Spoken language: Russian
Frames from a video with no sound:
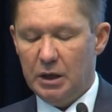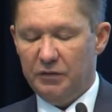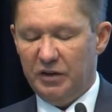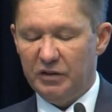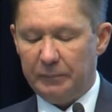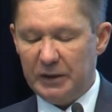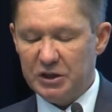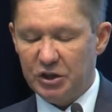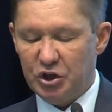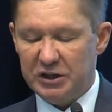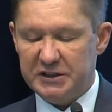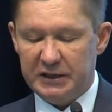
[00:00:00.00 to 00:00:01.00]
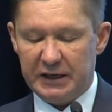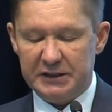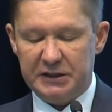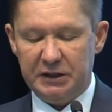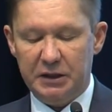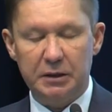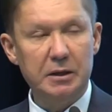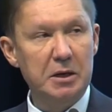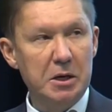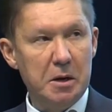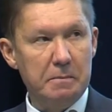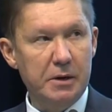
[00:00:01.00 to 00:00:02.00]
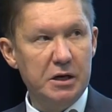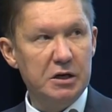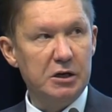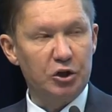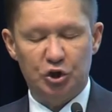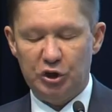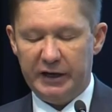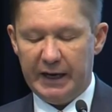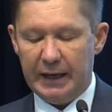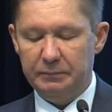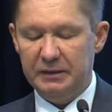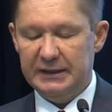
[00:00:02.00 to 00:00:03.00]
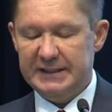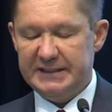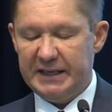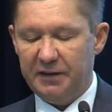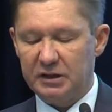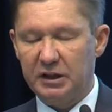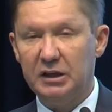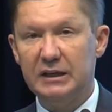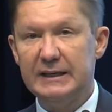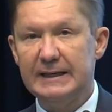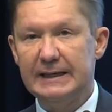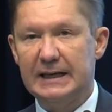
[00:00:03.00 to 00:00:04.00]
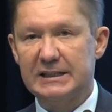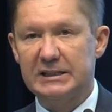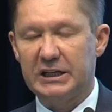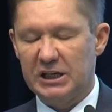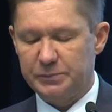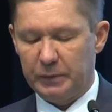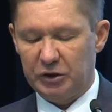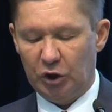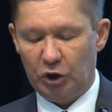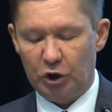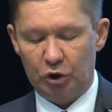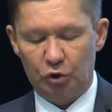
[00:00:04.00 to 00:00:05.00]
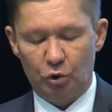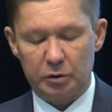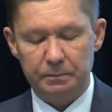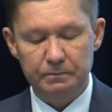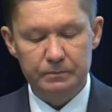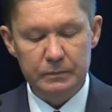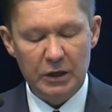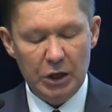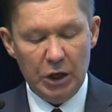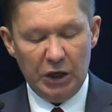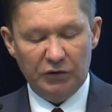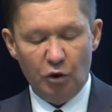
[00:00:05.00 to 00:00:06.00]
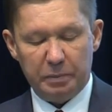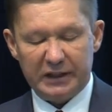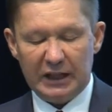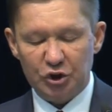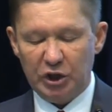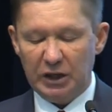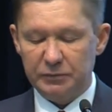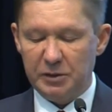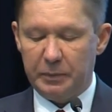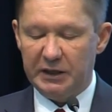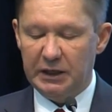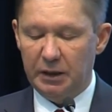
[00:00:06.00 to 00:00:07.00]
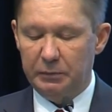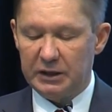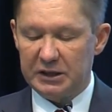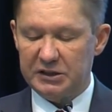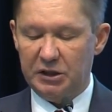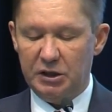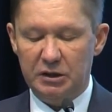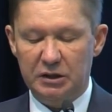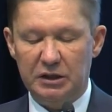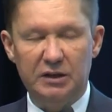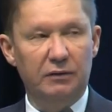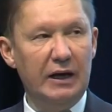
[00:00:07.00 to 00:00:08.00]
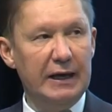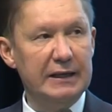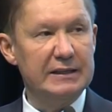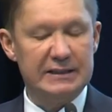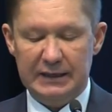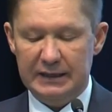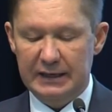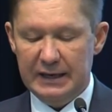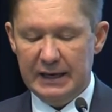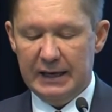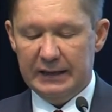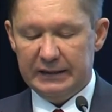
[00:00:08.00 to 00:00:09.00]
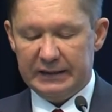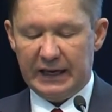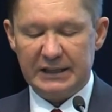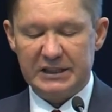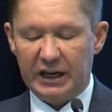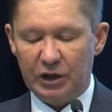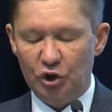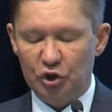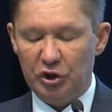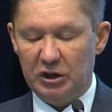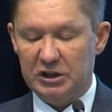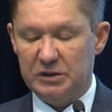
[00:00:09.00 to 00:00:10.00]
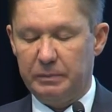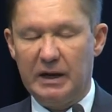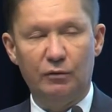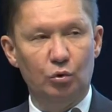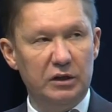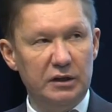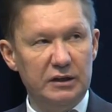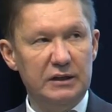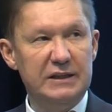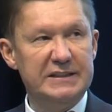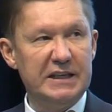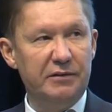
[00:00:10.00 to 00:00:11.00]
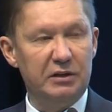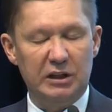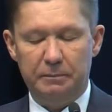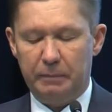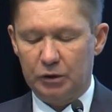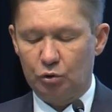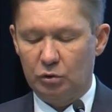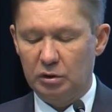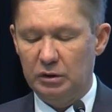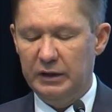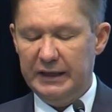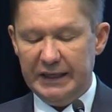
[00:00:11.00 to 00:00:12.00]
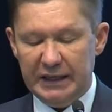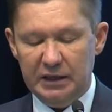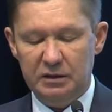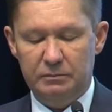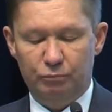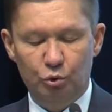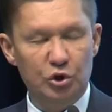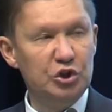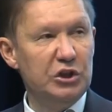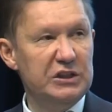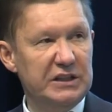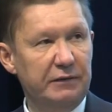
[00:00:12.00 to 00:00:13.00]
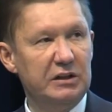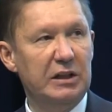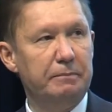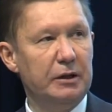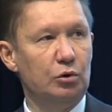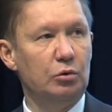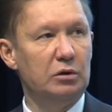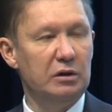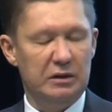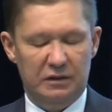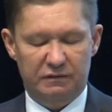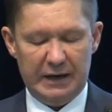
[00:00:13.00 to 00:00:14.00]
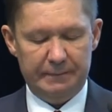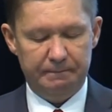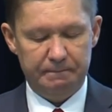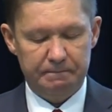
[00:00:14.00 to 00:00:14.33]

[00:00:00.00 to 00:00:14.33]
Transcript: В европейской части России мы расширяем северный газотранспортный коридор – его продолжением за пределами России являются трансграничные газопроводы «Северный поток» и будущий «Северный поток-2».